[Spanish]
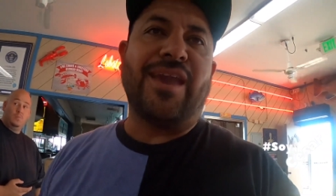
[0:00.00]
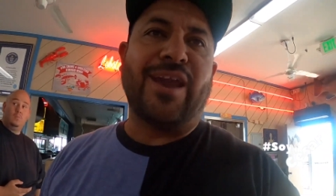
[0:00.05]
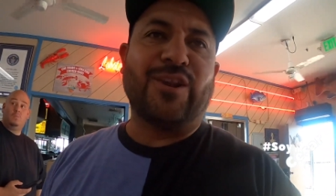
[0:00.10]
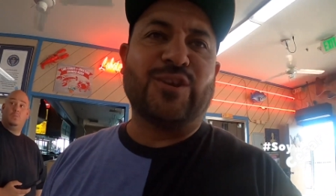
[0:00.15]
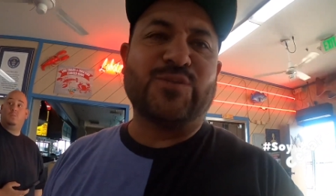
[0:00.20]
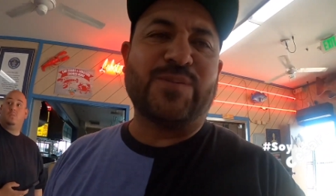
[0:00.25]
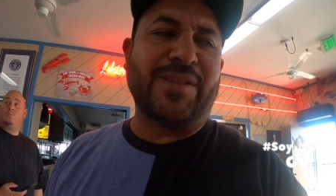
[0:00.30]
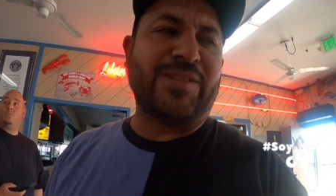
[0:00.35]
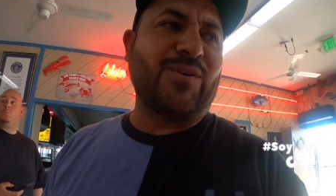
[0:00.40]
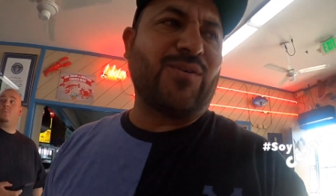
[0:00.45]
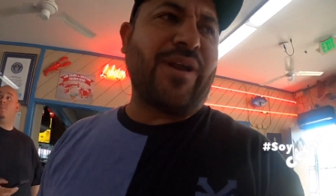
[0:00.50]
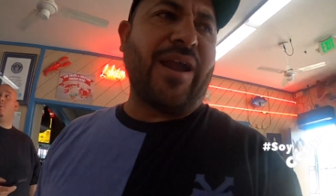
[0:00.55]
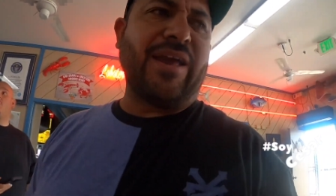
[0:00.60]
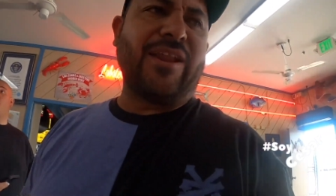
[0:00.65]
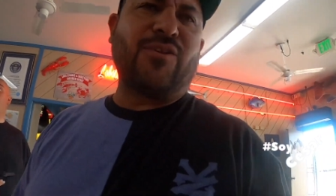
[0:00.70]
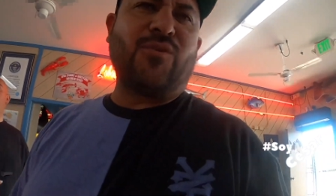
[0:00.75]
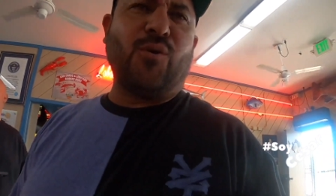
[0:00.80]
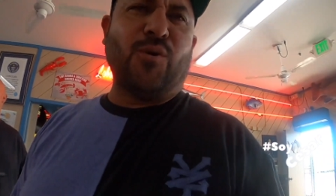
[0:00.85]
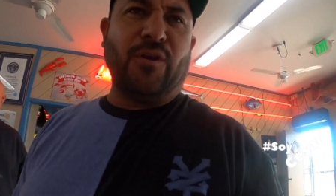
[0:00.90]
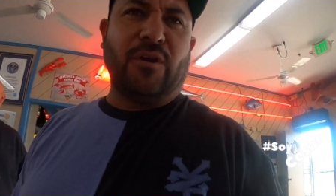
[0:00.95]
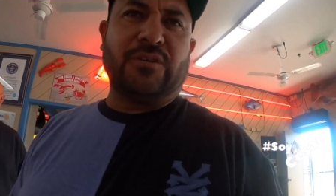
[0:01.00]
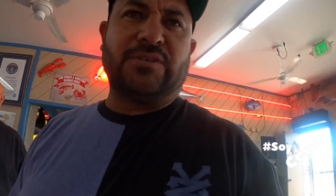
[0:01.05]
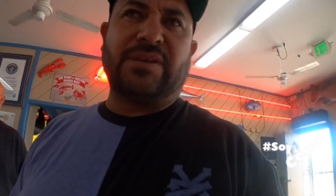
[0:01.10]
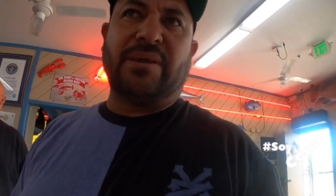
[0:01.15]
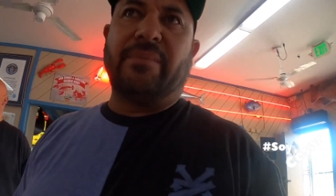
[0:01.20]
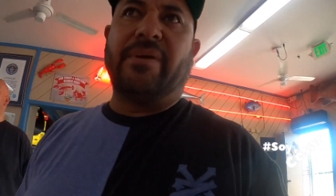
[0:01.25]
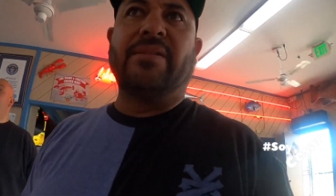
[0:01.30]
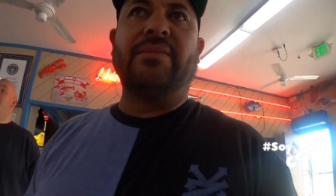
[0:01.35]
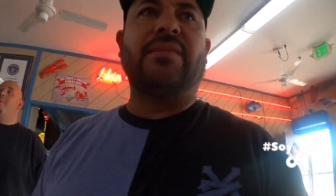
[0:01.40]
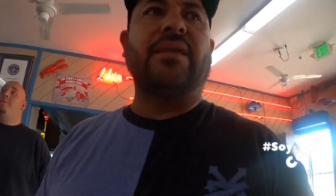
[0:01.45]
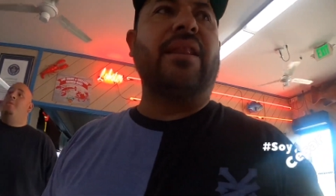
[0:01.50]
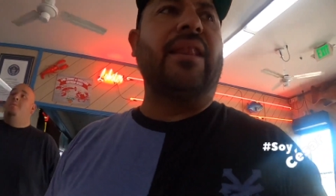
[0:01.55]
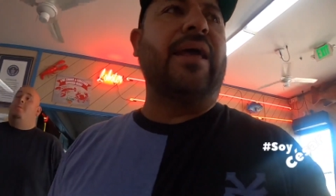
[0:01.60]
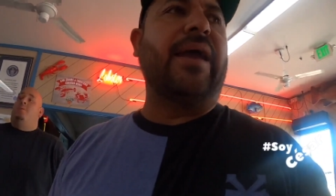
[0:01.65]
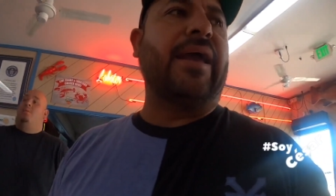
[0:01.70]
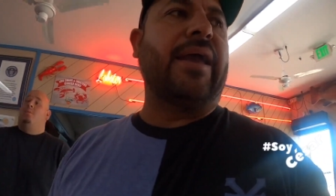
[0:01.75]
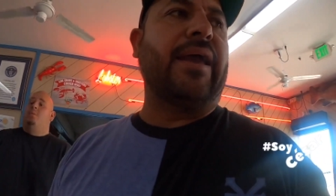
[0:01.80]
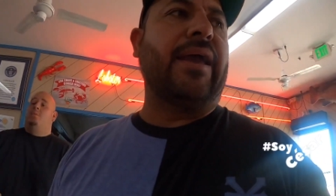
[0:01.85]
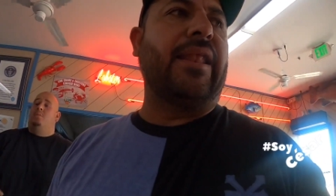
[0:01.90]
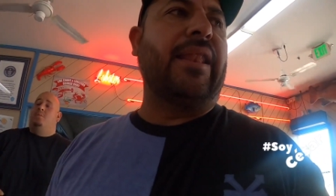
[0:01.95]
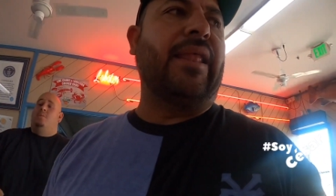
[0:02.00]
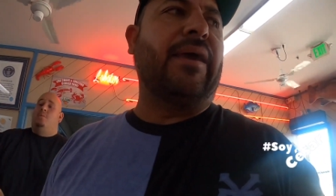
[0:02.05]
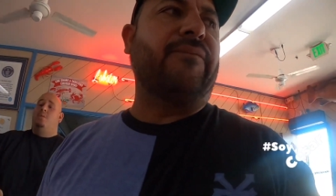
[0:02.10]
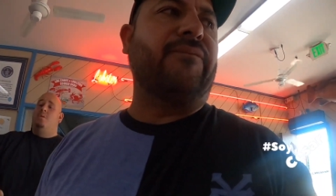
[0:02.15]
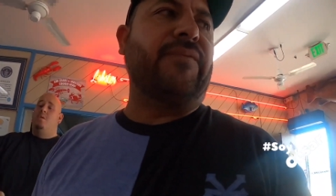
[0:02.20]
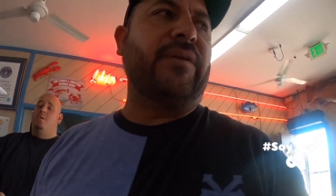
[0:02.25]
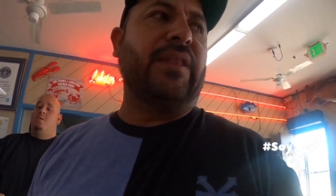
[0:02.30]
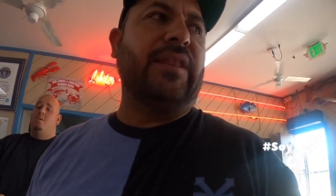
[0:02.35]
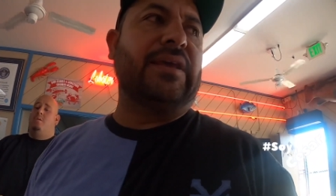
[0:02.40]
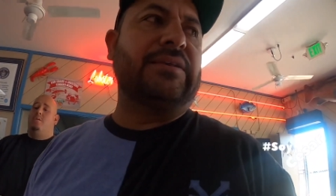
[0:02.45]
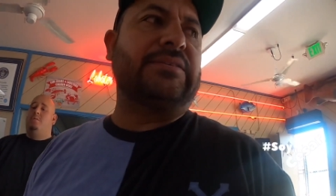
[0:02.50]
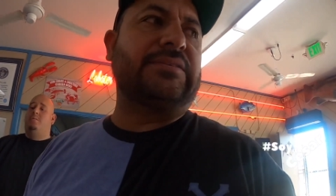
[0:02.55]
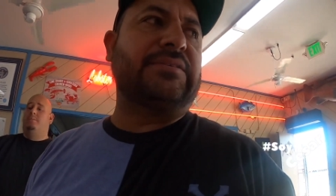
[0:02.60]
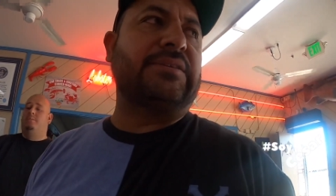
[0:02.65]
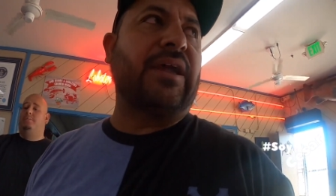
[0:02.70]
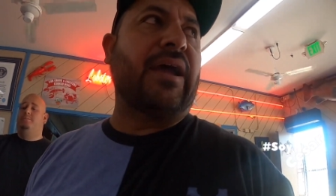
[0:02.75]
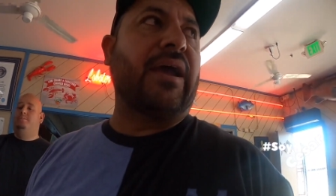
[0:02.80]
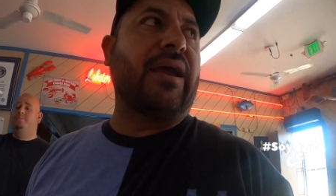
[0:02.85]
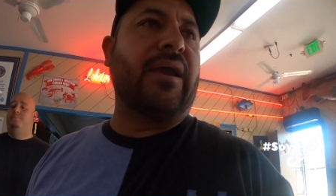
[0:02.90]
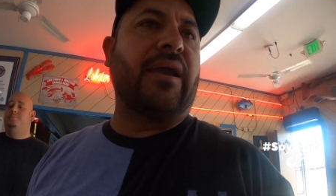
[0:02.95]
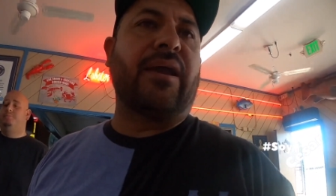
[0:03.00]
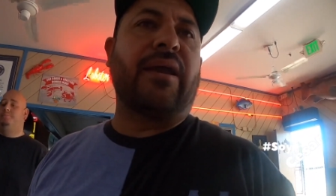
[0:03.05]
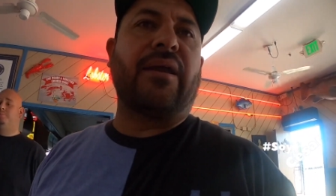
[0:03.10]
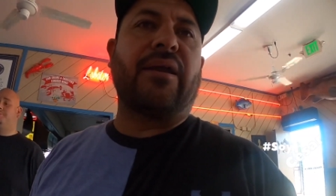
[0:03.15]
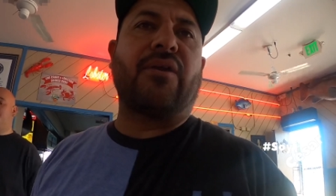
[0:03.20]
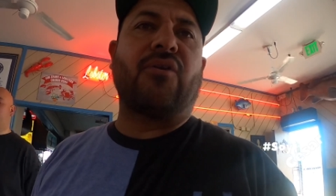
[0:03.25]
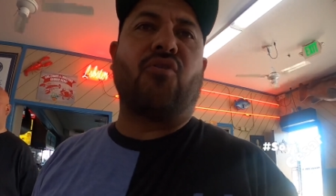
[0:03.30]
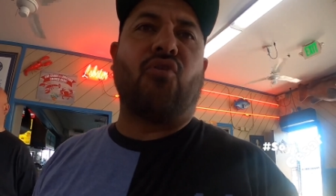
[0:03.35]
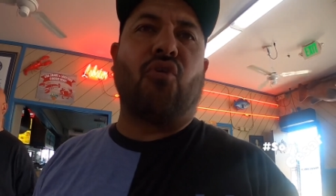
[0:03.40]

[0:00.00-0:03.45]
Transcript: Ya nos va a tocar, curiosamente la, la fila está